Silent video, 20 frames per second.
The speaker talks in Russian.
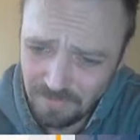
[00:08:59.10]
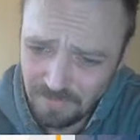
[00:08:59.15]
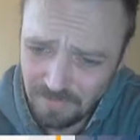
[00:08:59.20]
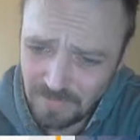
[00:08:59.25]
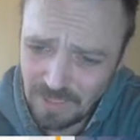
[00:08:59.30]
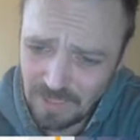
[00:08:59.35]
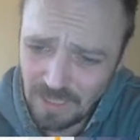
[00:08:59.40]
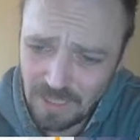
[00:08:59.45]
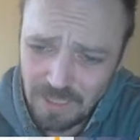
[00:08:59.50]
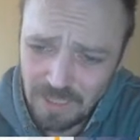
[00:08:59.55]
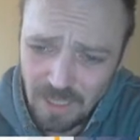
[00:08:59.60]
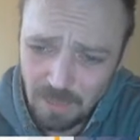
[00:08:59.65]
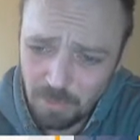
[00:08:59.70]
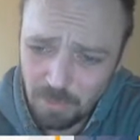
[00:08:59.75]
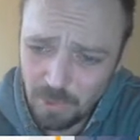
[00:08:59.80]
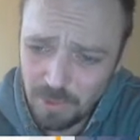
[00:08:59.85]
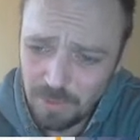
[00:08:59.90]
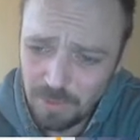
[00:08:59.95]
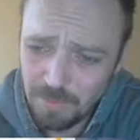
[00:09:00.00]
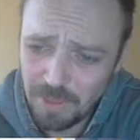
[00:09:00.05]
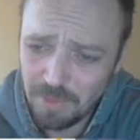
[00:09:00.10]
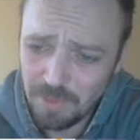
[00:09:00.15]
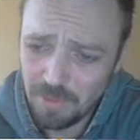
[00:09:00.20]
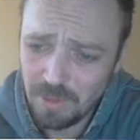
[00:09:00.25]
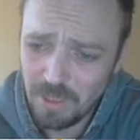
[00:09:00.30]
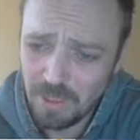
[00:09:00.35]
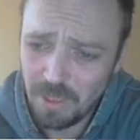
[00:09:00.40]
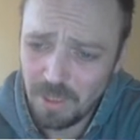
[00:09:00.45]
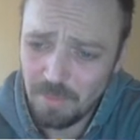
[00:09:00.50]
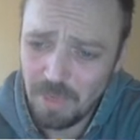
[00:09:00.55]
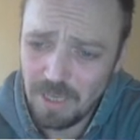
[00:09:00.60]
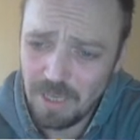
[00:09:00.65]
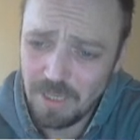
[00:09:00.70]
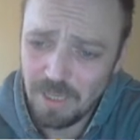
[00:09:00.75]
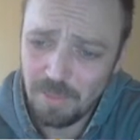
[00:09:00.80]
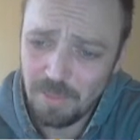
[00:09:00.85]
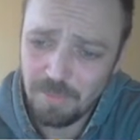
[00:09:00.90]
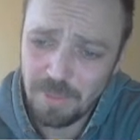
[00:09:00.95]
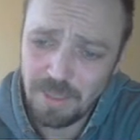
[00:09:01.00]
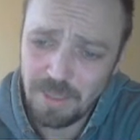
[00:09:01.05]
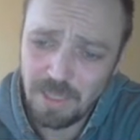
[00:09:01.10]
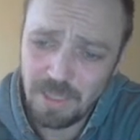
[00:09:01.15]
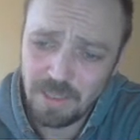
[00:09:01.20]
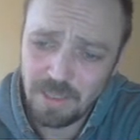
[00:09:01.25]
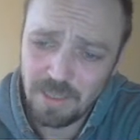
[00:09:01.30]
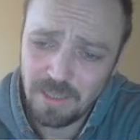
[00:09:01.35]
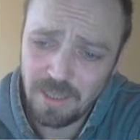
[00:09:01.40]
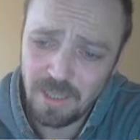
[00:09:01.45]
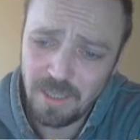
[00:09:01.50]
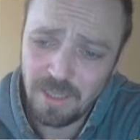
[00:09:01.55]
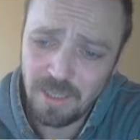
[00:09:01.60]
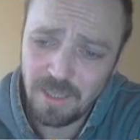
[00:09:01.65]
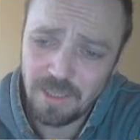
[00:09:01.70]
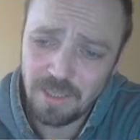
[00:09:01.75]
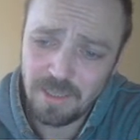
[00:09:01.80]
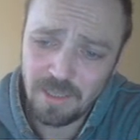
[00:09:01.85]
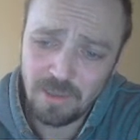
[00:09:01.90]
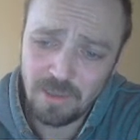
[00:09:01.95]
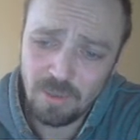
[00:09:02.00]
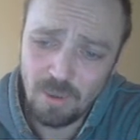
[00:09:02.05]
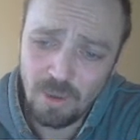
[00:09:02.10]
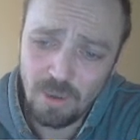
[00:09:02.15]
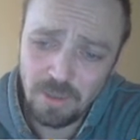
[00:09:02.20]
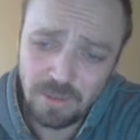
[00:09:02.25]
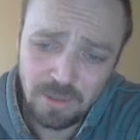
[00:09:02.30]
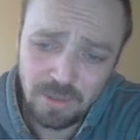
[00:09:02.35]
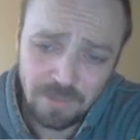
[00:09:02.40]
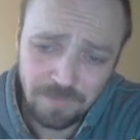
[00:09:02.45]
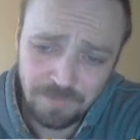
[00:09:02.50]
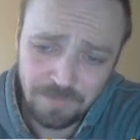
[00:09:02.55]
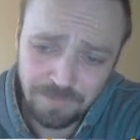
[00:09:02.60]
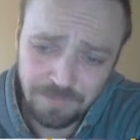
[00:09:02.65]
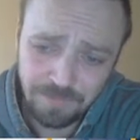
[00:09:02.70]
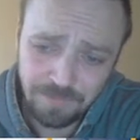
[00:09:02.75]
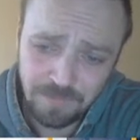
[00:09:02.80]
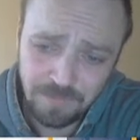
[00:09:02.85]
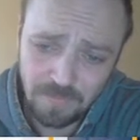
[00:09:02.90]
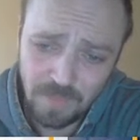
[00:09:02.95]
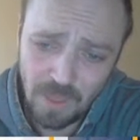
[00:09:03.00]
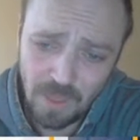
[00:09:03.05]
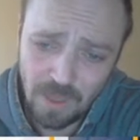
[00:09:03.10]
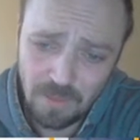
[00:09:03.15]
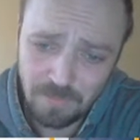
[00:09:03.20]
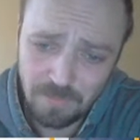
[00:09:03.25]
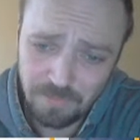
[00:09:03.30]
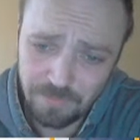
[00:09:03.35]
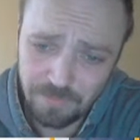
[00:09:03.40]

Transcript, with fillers: Одна плюс-минус нормальная, понятная, это трон, да.